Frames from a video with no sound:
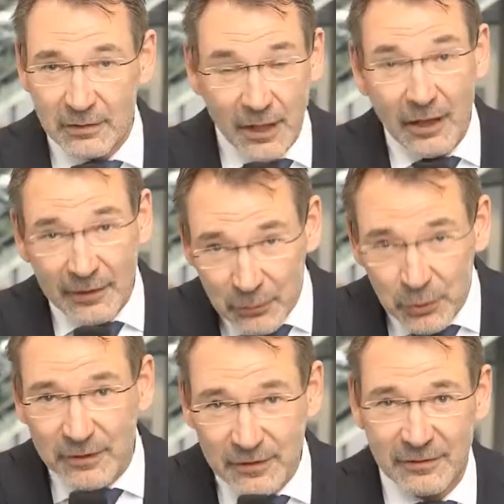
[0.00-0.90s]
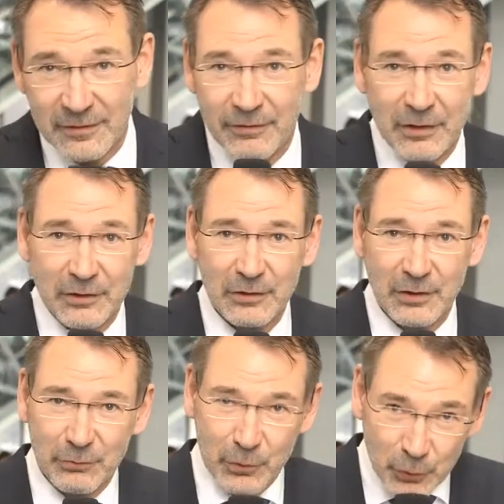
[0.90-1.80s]
Ja, natürlich ist es ein Event
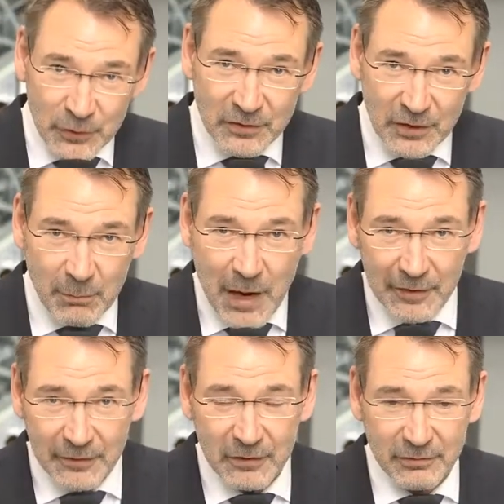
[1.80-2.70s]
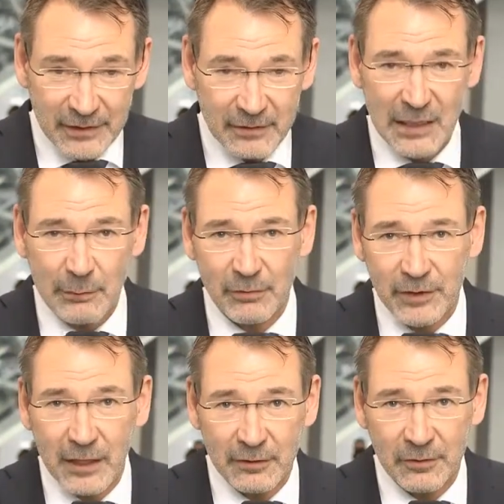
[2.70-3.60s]
für uns, ein Marketing-Event, aber
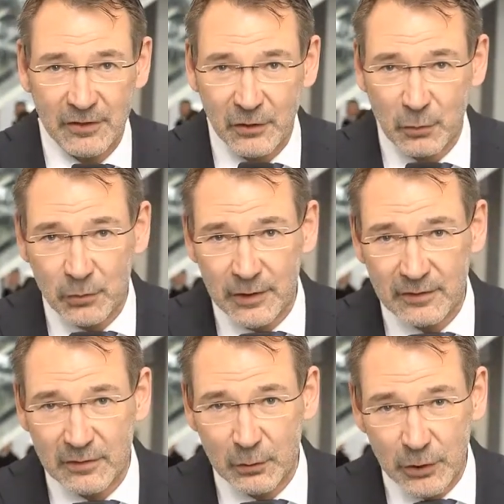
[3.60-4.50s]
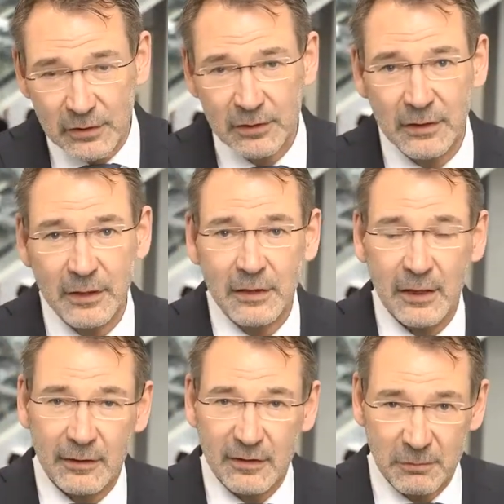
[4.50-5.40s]
wir halten uns hier tunlichst zurück
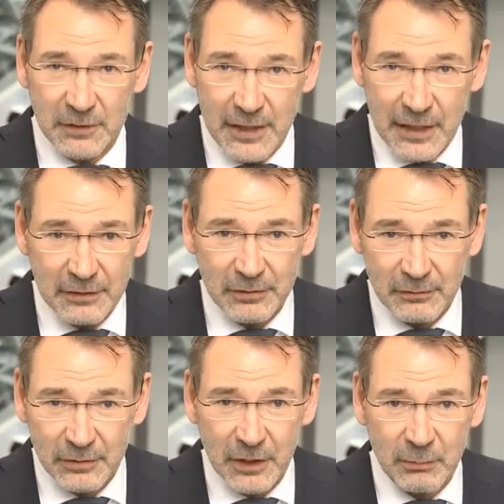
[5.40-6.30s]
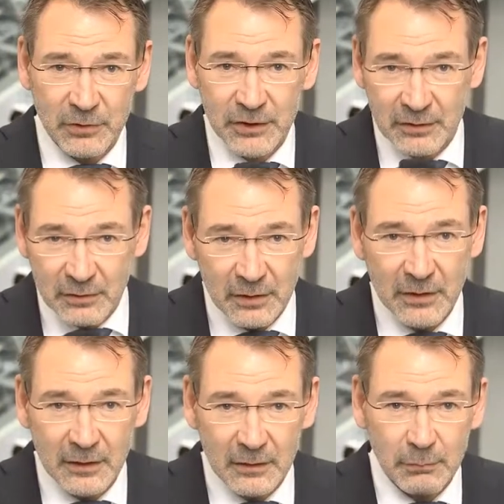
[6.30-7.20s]
an diesem Tag. Wir haben den
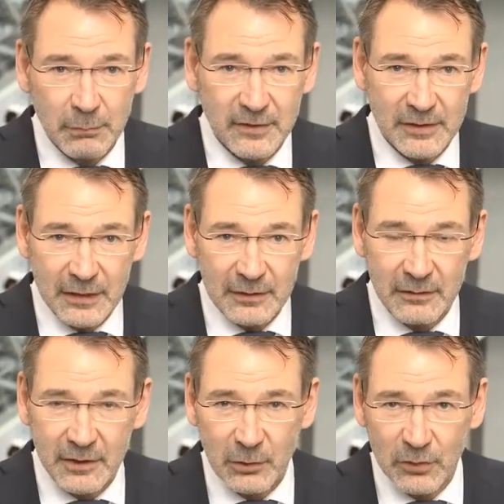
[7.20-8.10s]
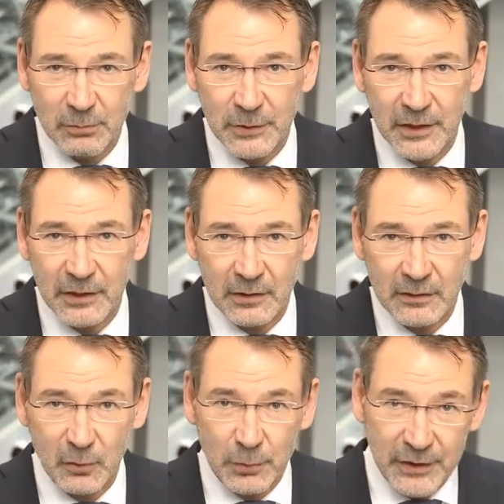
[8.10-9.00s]
besagten Keynote-Speaker
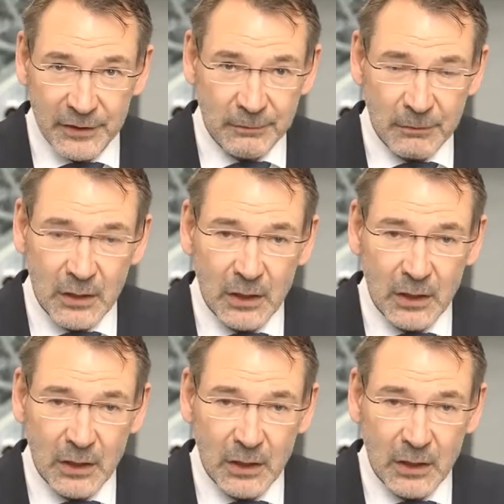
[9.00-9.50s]
zu Beginn